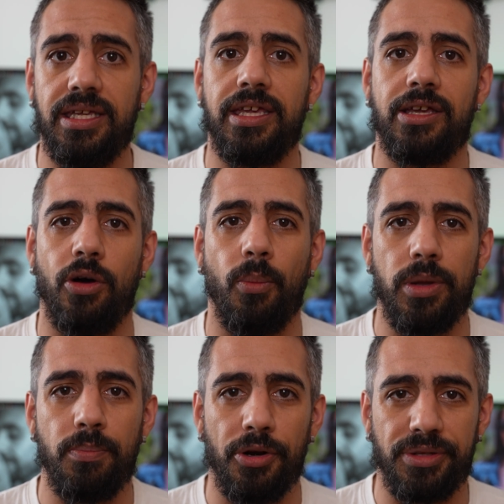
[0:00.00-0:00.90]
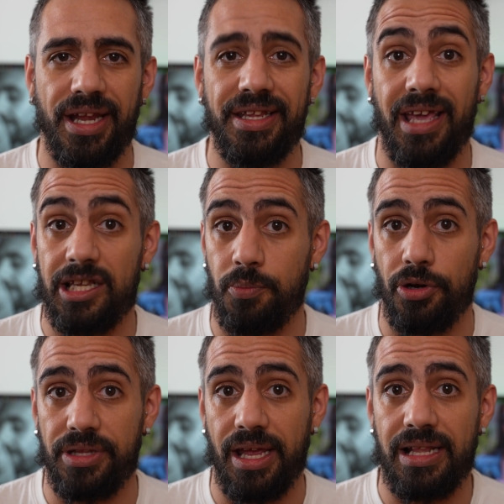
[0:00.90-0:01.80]
y cómo importar y
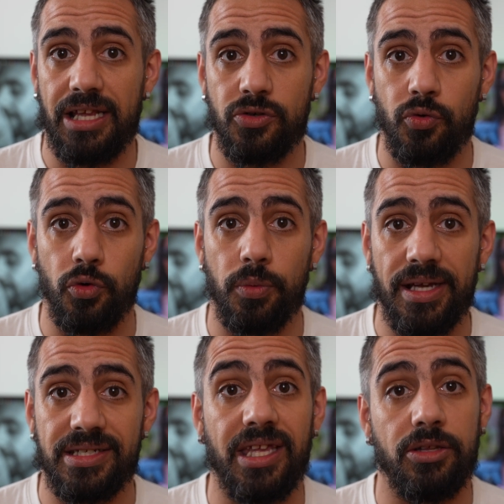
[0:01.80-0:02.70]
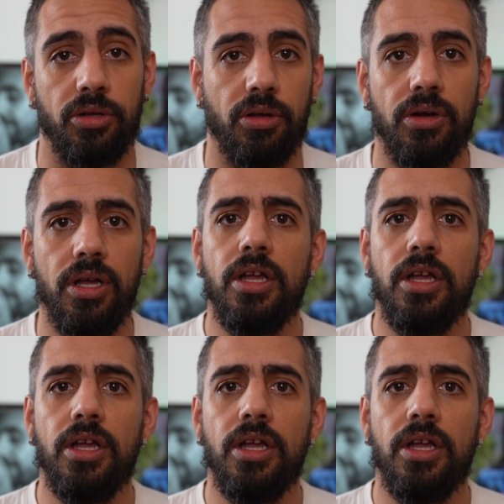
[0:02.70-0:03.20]
exportar las curvas de tono.